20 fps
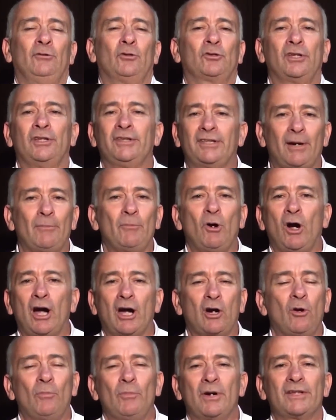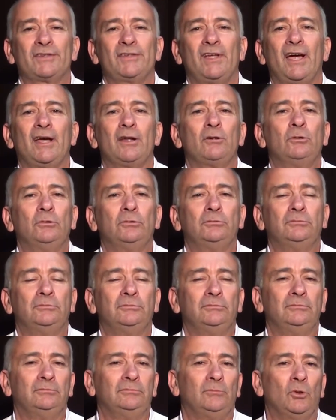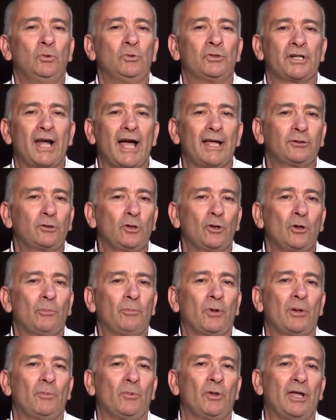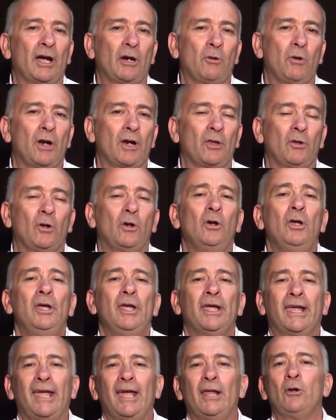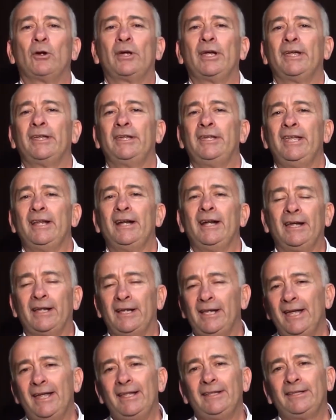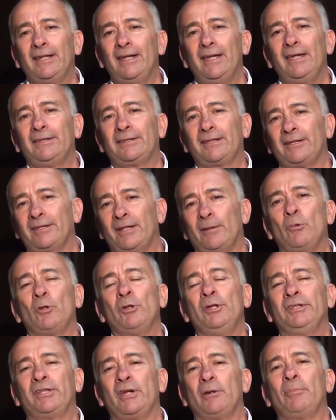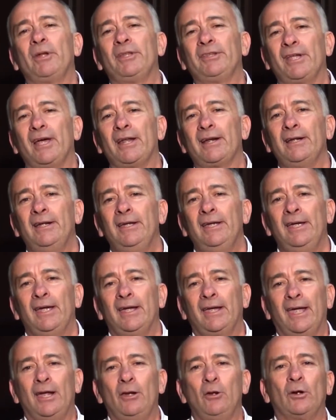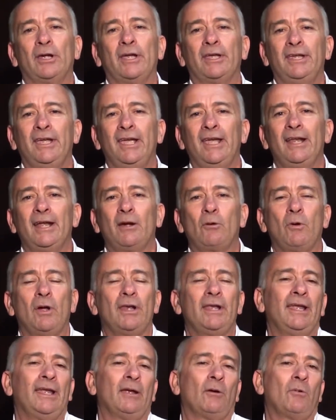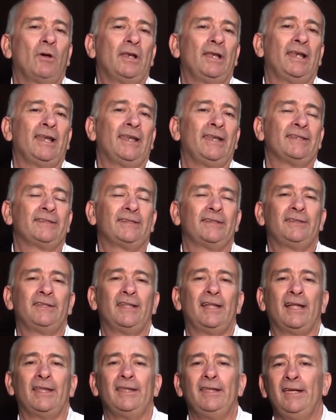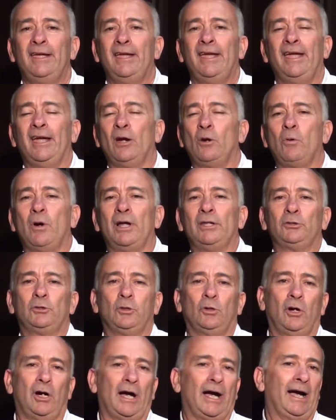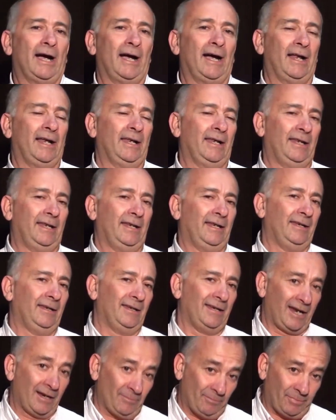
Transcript: nos sentamos a conversar un, rato, nos ponemos de acuerdo qué es lo que quiere el cliente, tratamos de interpretar qué es lo que quiere, cuál es, la necesidad en cuanto al,